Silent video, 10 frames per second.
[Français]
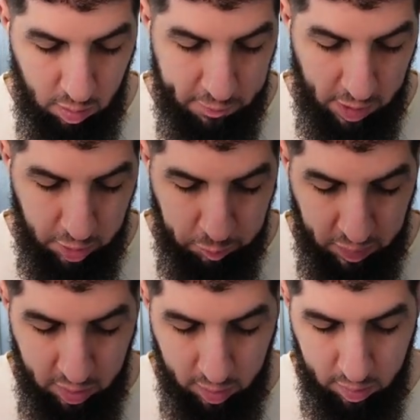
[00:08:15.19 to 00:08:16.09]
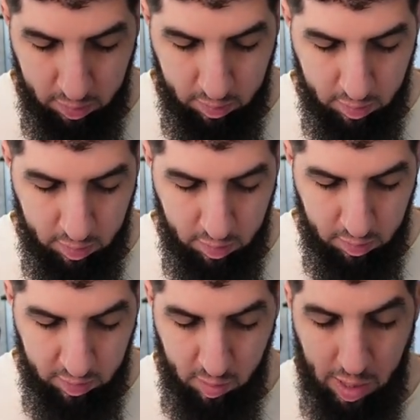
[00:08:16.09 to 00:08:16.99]
va faire l'aspect.
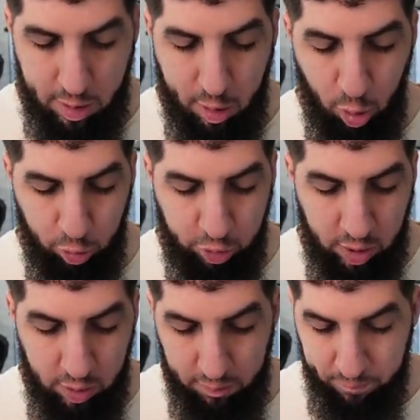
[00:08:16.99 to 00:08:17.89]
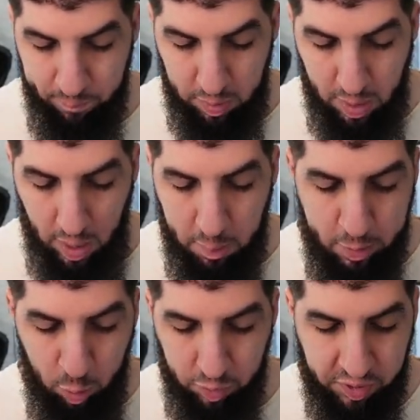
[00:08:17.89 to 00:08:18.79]
Ça va le trancher. 1,7
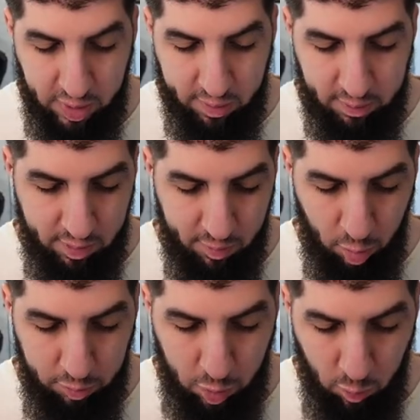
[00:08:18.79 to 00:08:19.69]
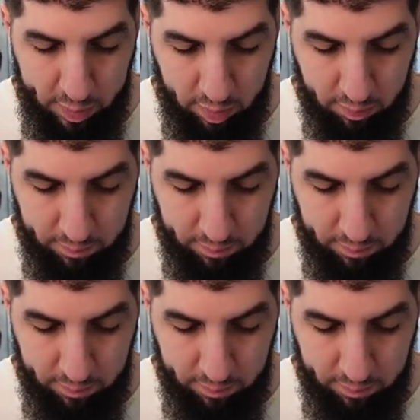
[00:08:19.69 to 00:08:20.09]
million. Ça va enlever combien